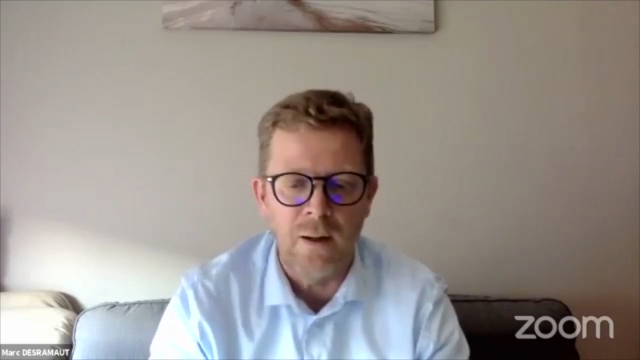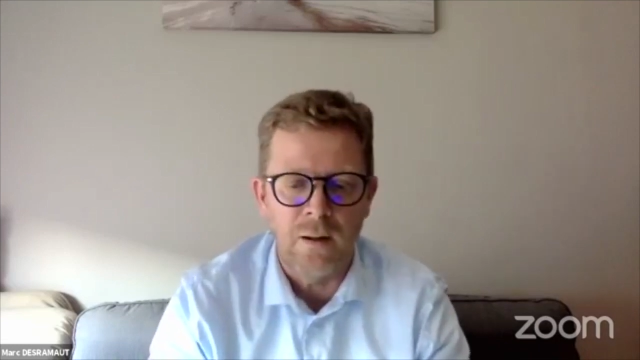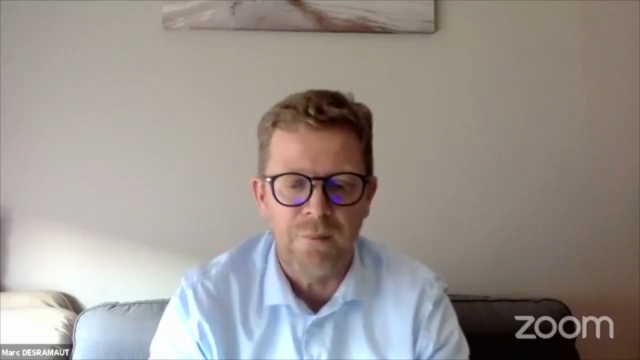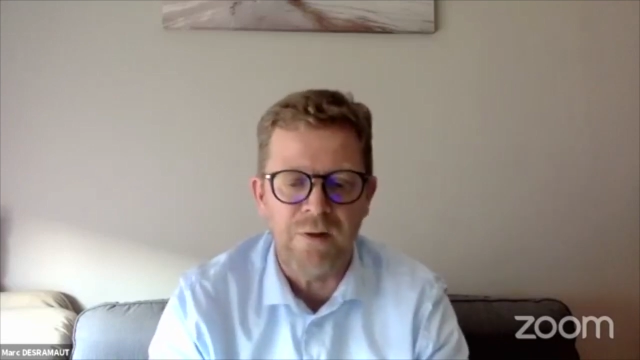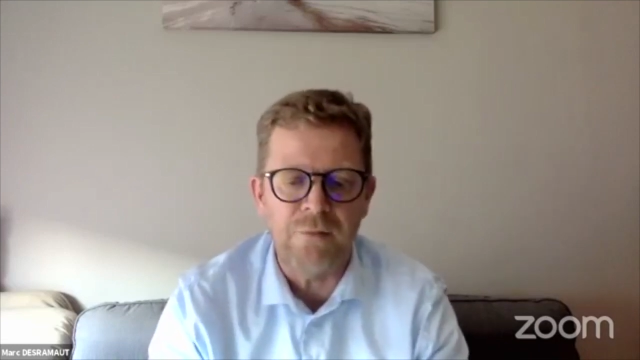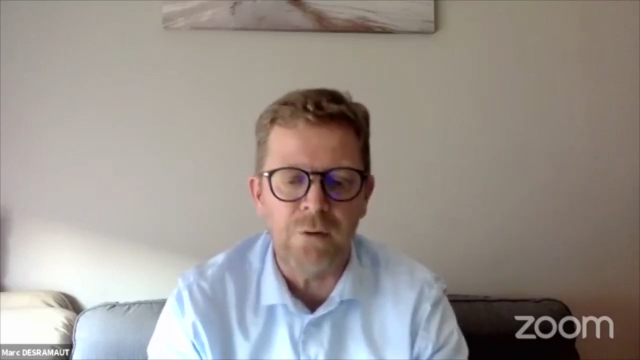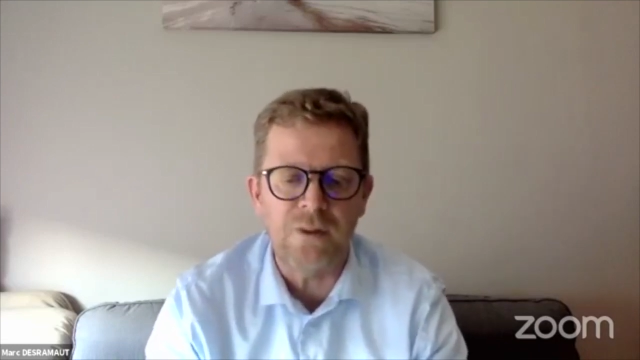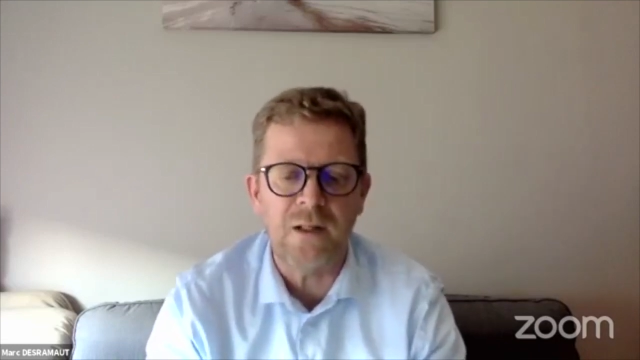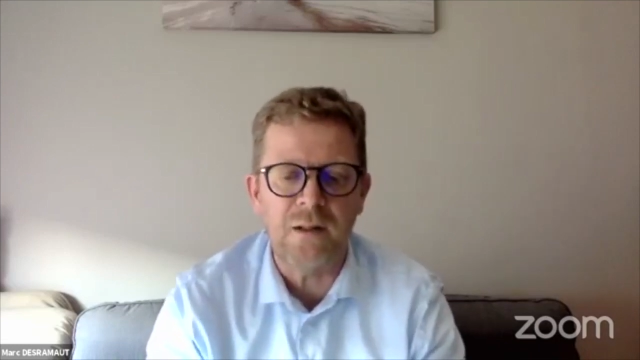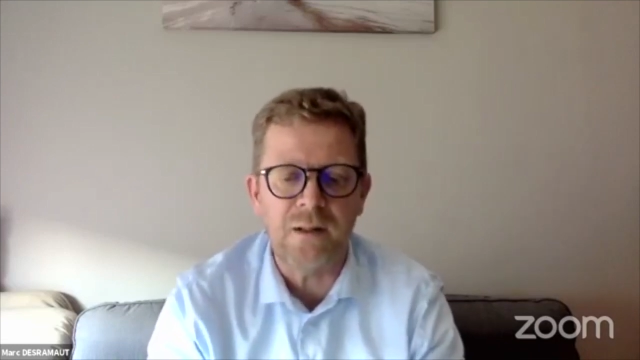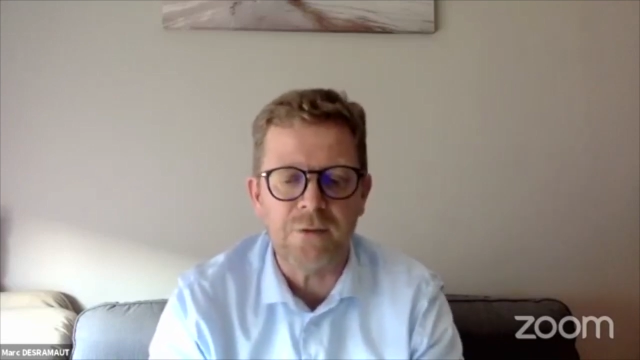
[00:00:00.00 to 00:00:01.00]

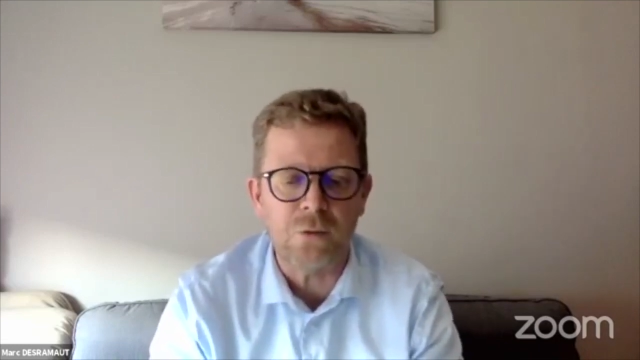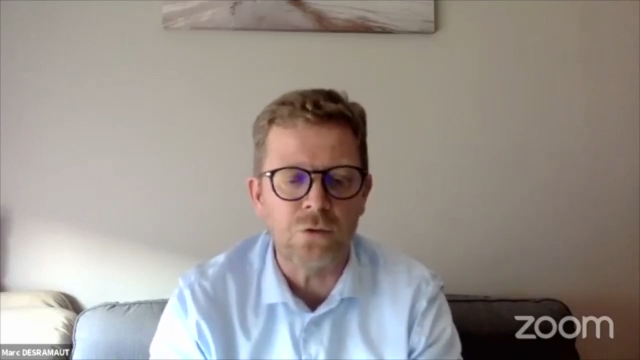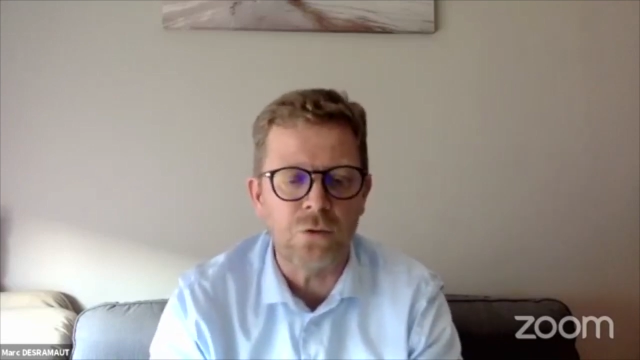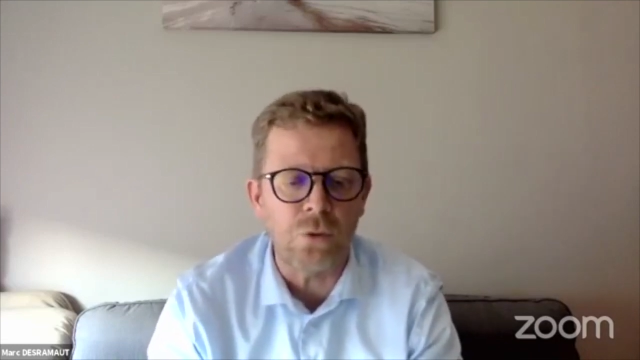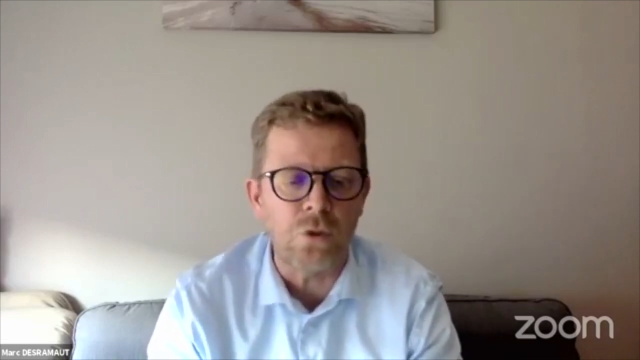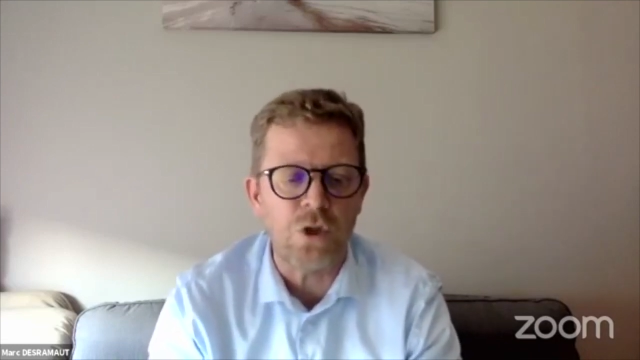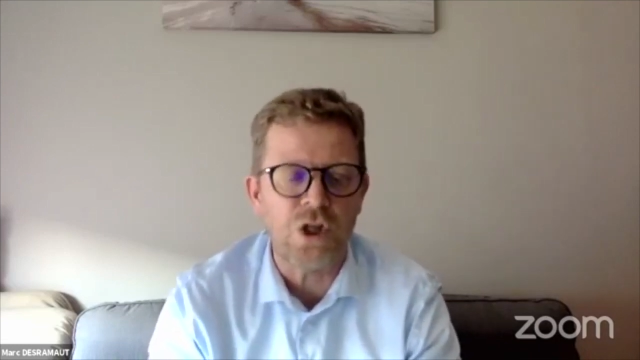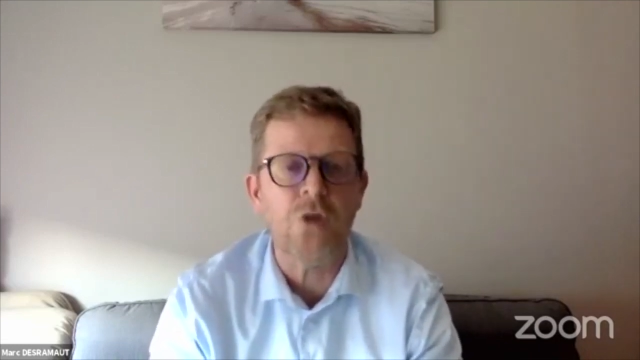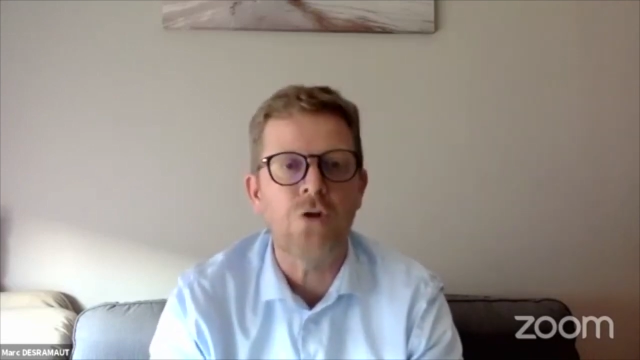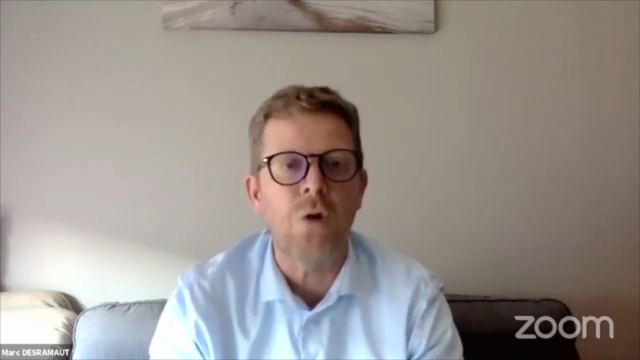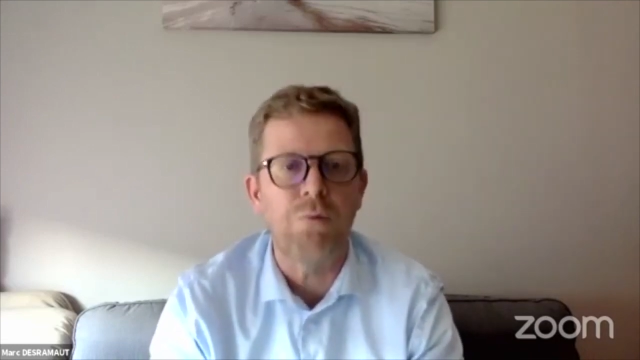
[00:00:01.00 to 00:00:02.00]
favoriserait une absence de
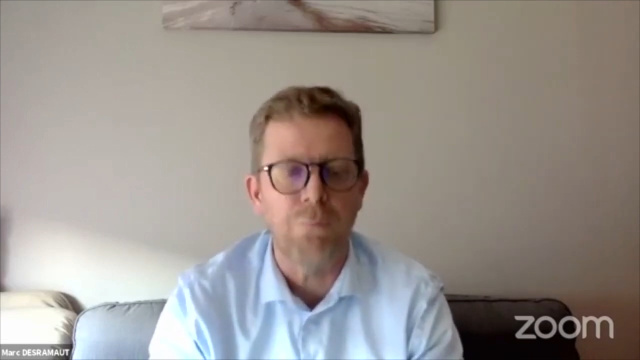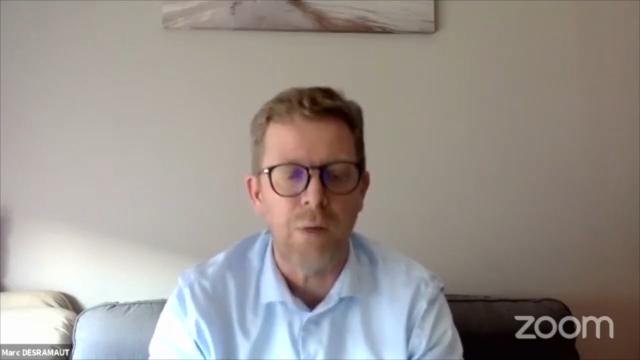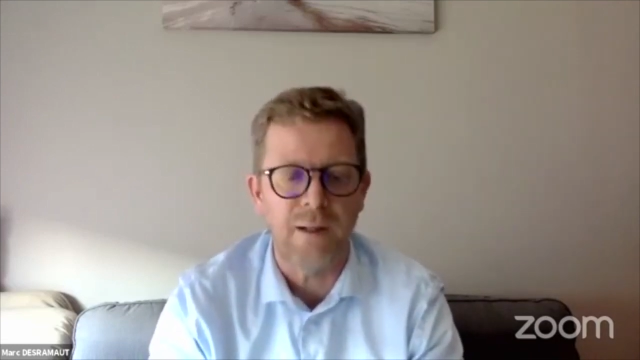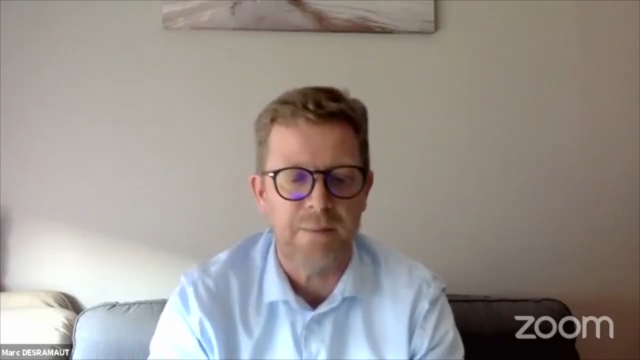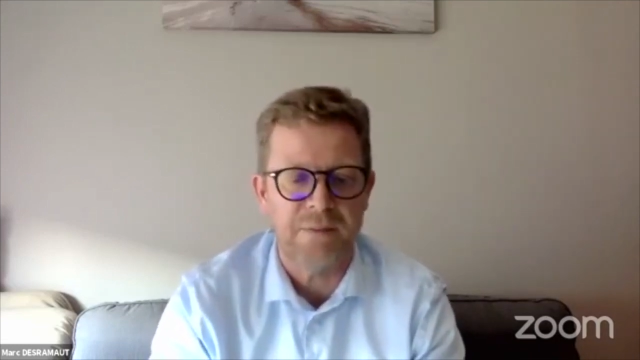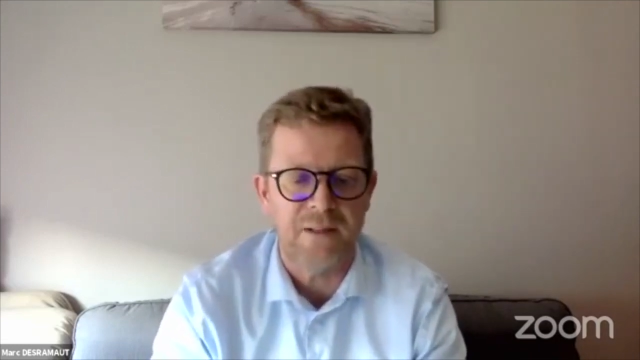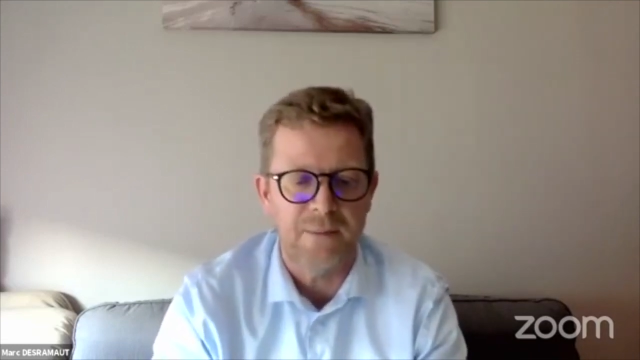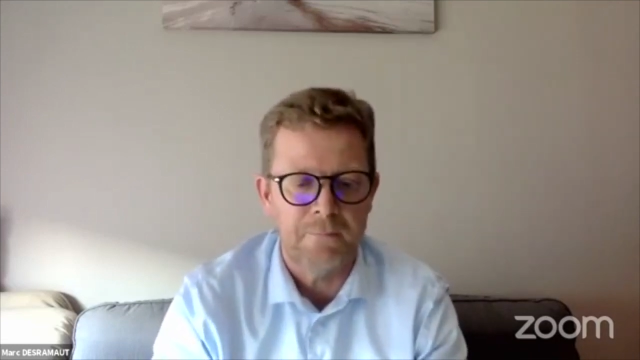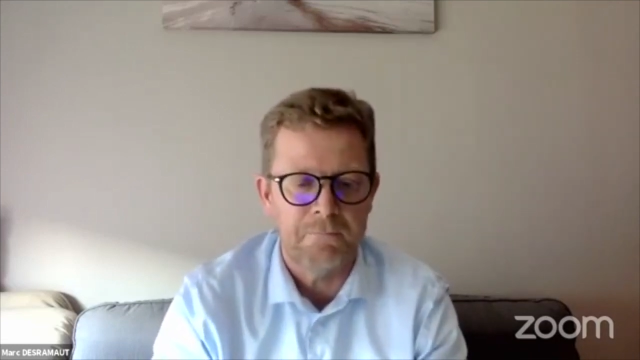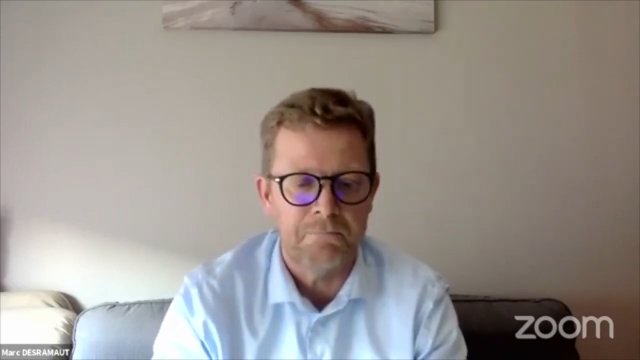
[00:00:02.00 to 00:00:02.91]
recherche d'emploi adapté